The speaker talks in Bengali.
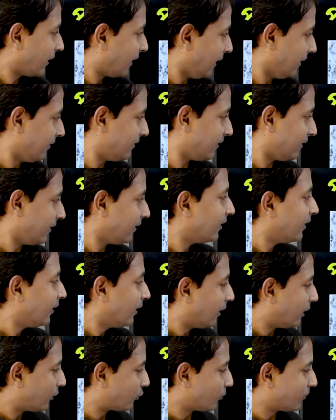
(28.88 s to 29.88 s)
এই যে
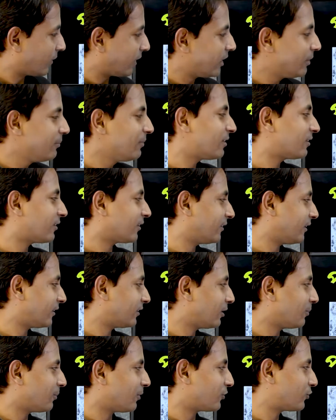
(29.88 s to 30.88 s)
তোমরা ইমেজটা
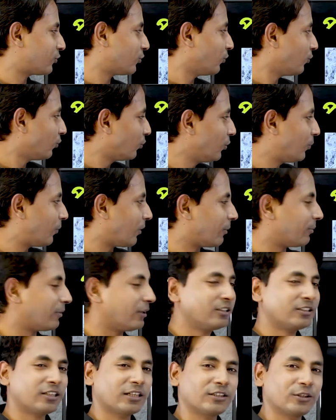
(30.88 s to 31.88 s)
দেখতে পারছো উল ফাইবার
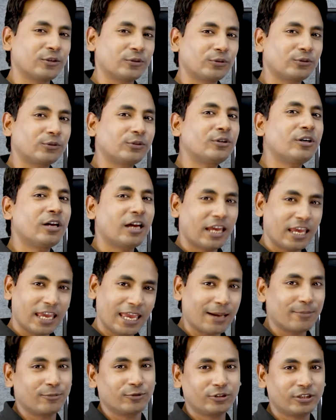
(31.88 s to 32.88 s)
সাধারণত
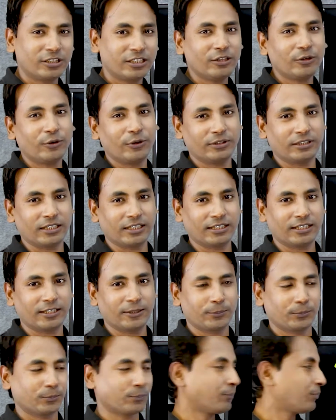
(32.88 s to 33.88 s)
এমনটি হয়ে থাকে
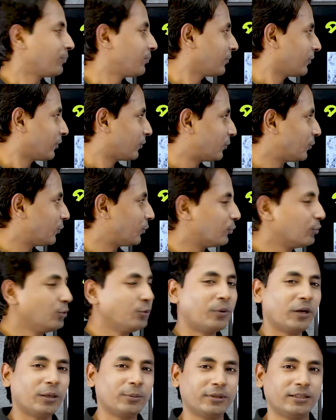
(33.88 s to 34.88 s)
তো উল
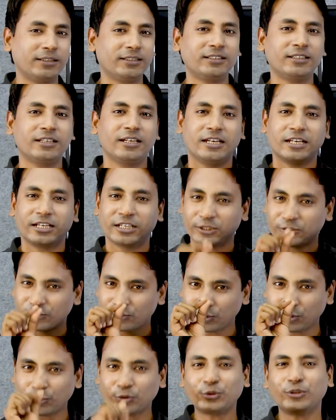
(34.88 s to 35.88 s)
ফাইবারের
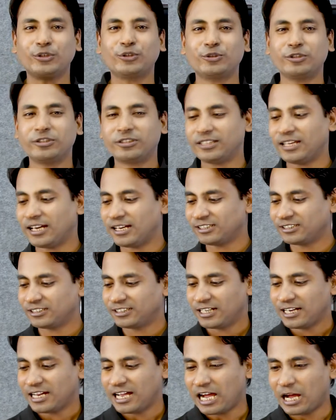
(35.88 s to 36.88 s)
ছোট্ট একটি ইতিহাস
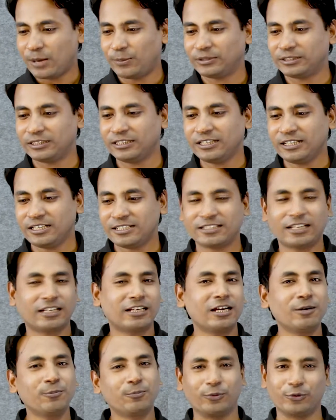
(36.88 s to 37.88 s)
আমাদের
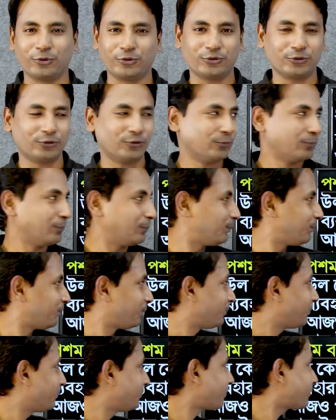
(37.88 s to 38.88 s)
জানা প্রয়োজন
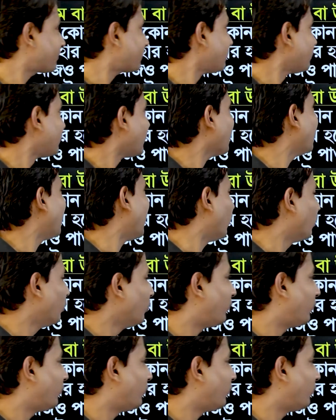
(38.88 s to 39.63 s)
বা উল